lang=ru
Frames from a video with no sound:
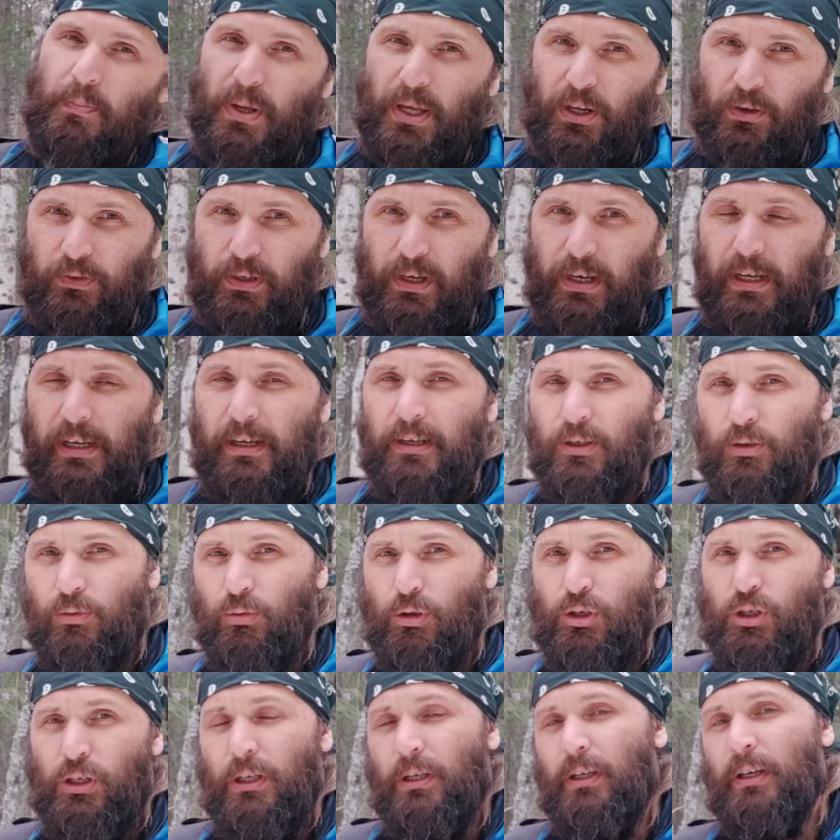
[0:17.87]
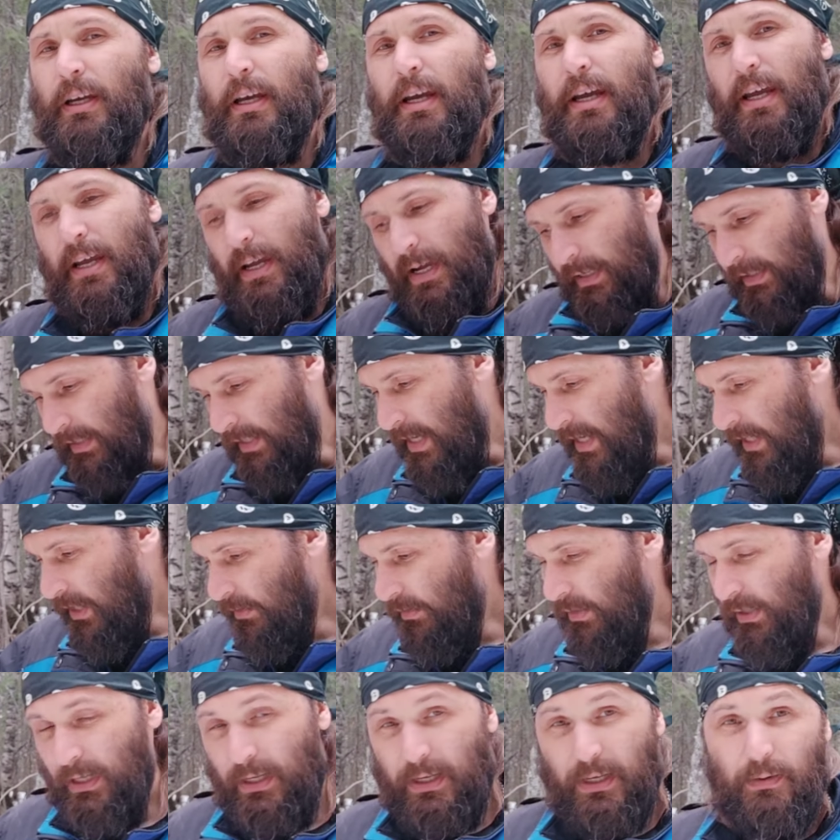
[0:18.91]
первые листочки. Для
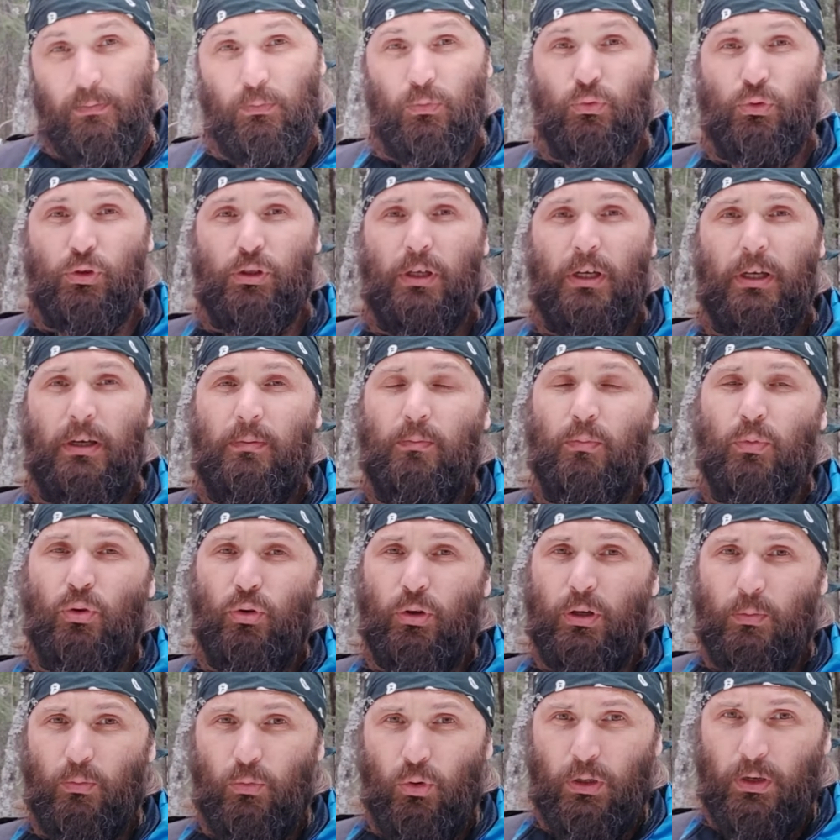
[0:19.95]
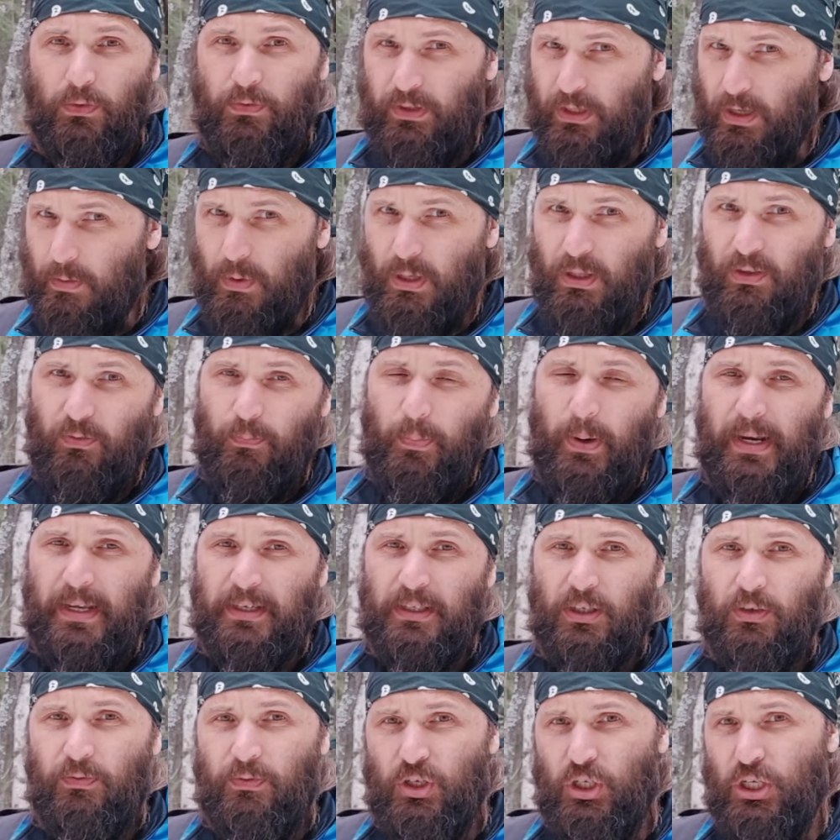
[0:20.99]
этого им нужно много-много витаминов,
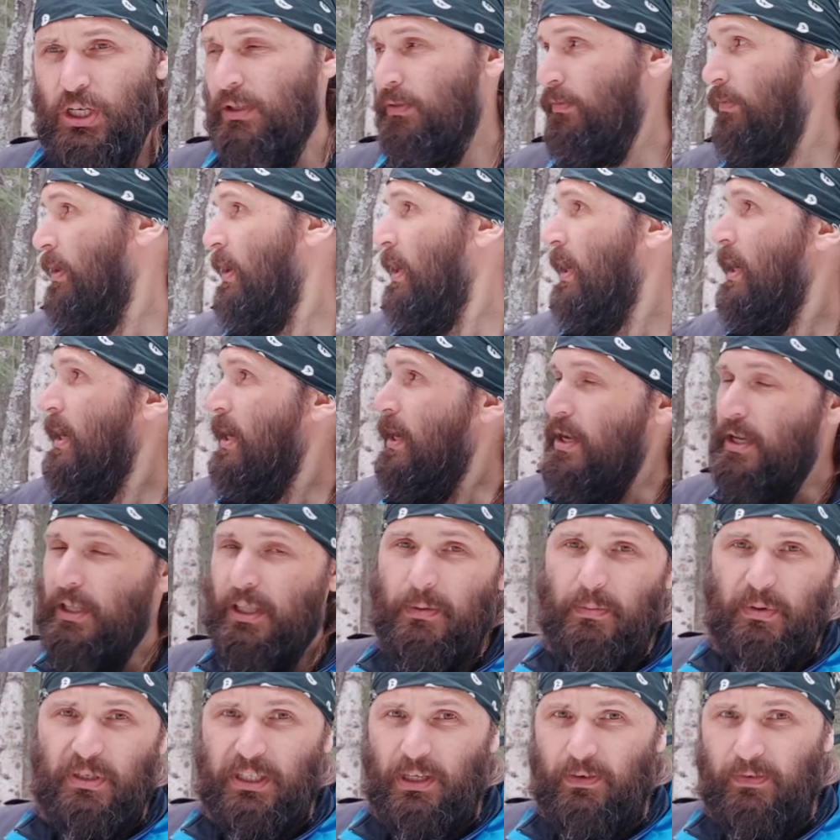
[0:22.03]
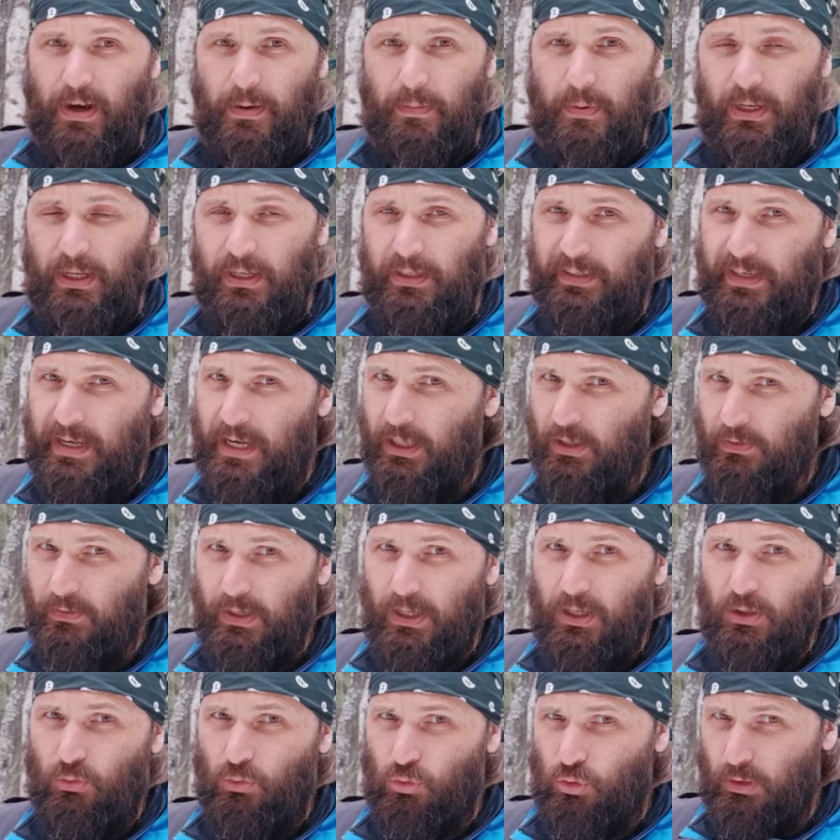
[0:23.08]
полезных веществ. Иными словами, для
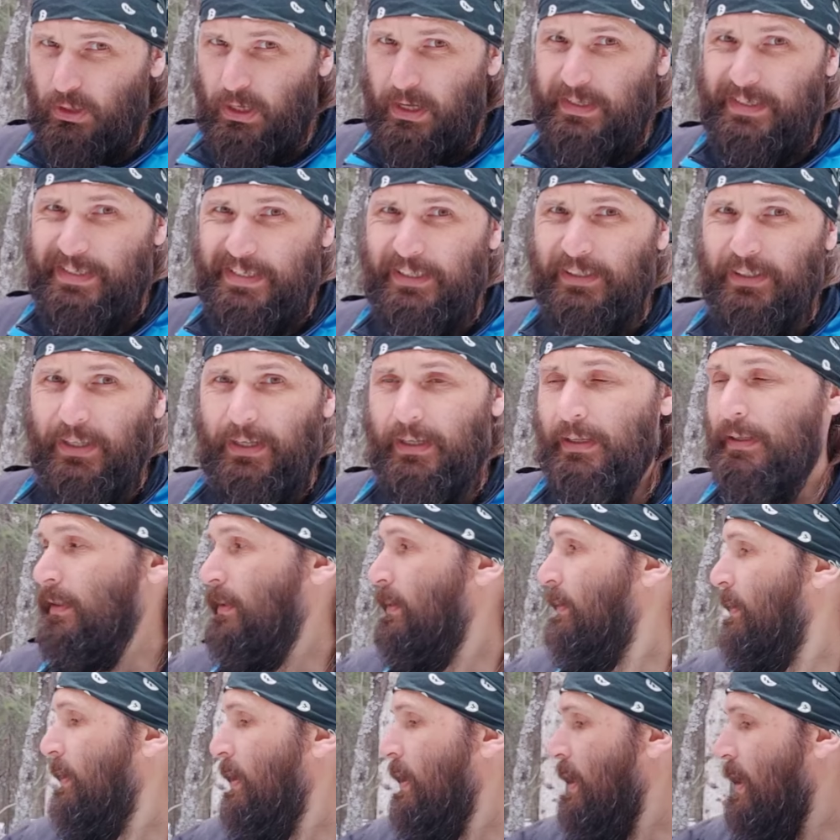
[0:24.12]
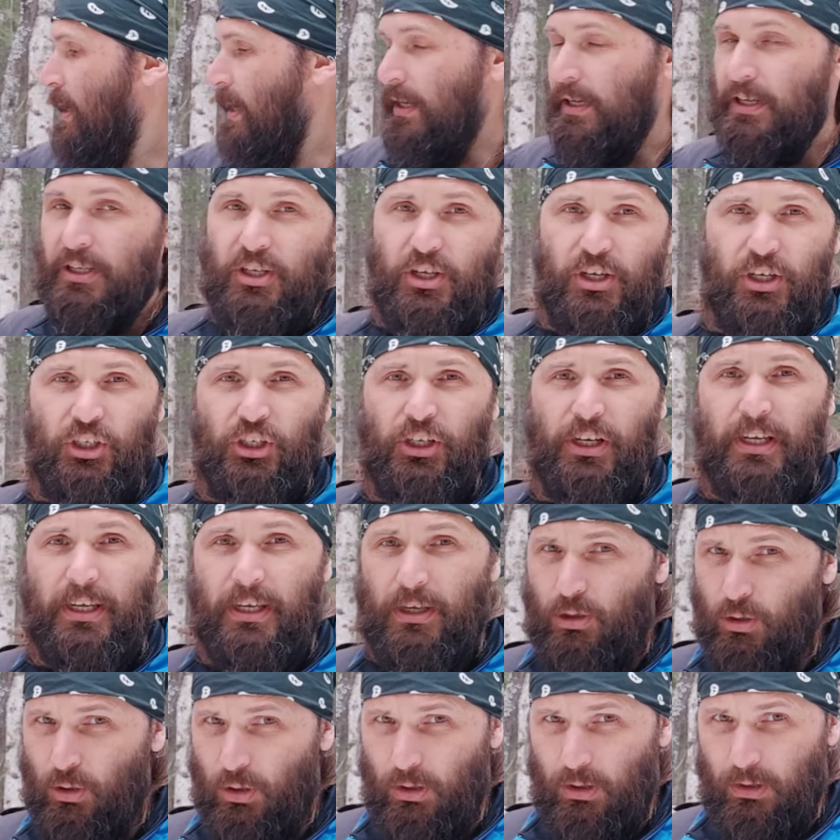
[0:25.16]
этого нужна сила. Где же
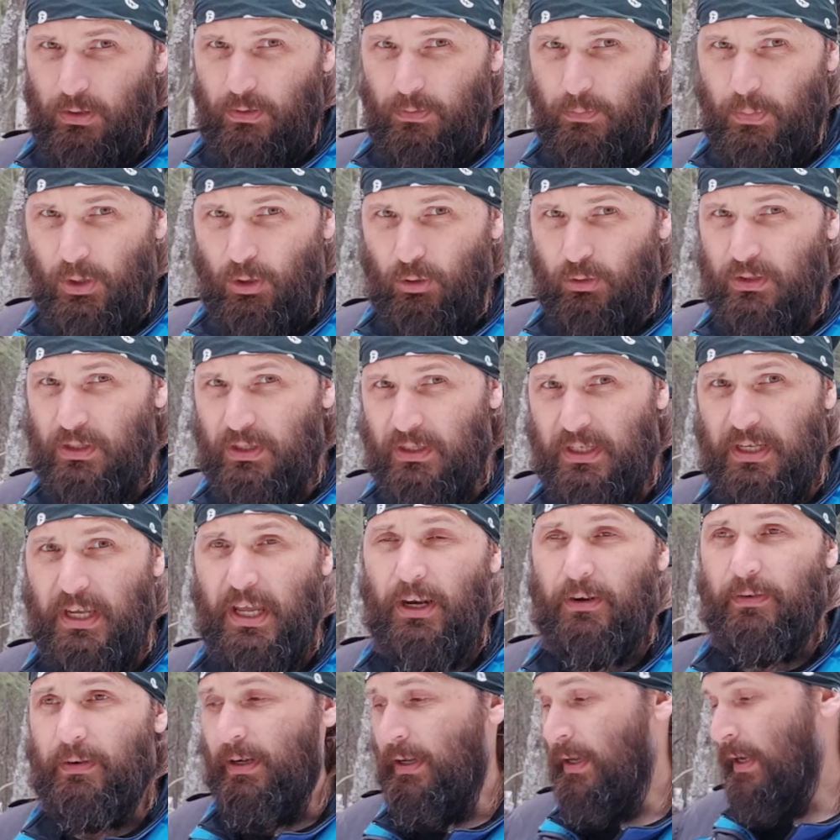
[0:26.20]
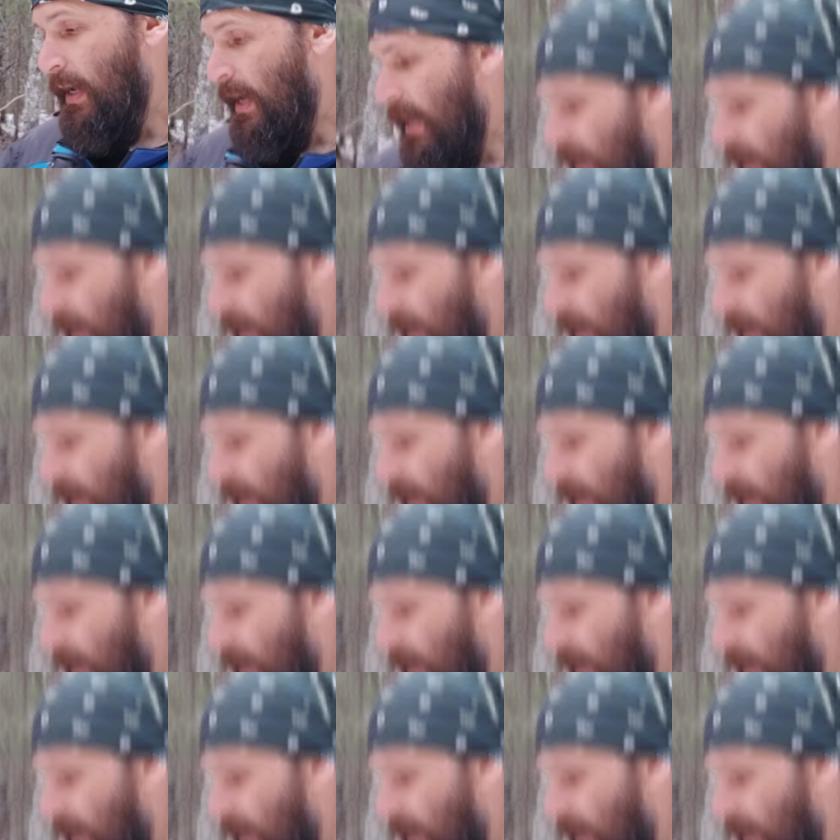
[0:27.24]
ее берет дерево?